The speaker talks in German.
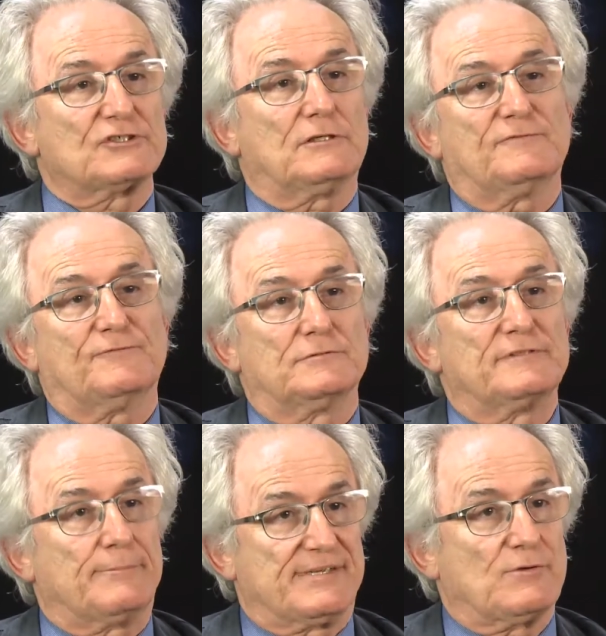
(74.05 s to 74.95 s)
schafft
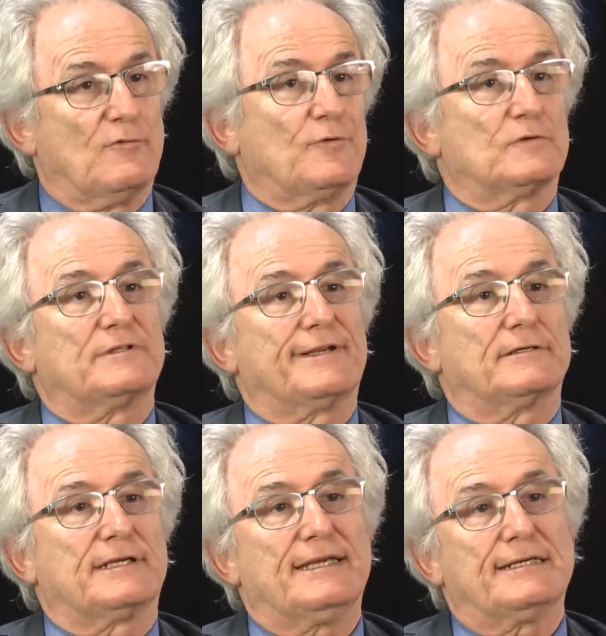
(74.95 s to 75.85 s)
und eben sofort
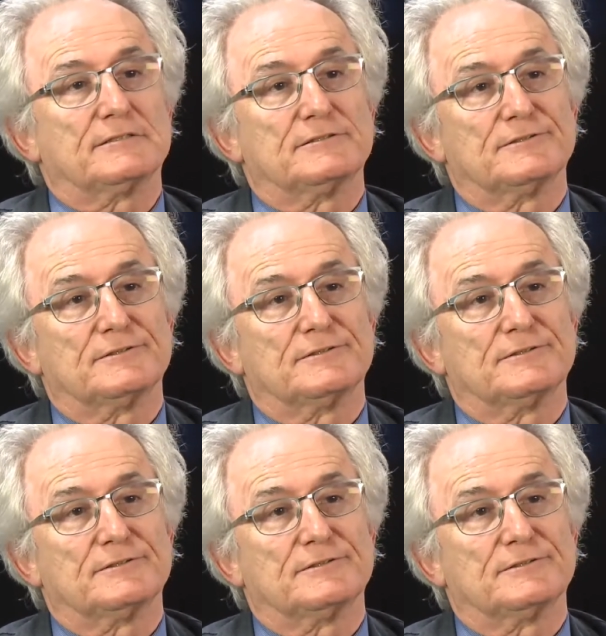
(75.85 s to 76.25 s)
reagiert.